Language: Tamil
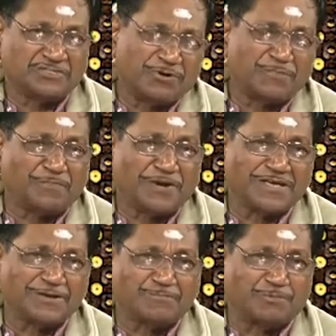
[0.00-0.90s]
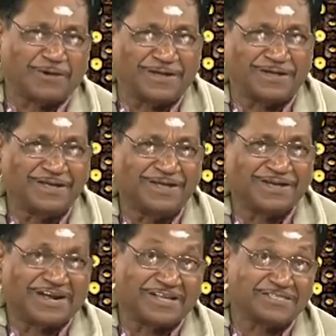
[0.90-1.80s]
சிவப்பாகி போன
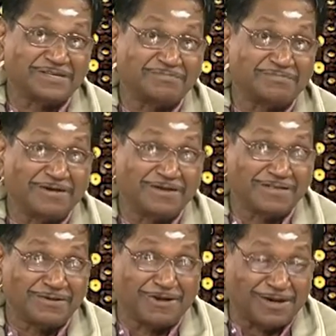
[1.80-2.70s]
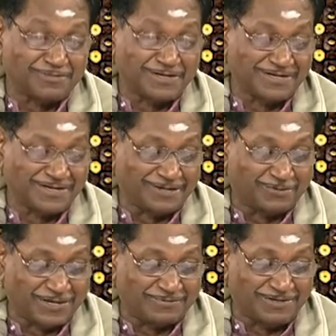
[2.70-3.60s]
கலசம் மாதிரி மார்பகங்களை
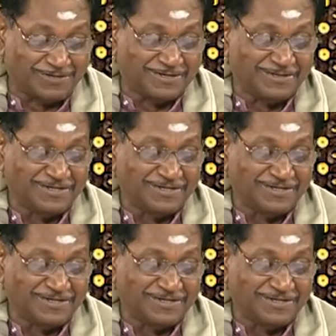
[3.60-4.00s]
உடையவள்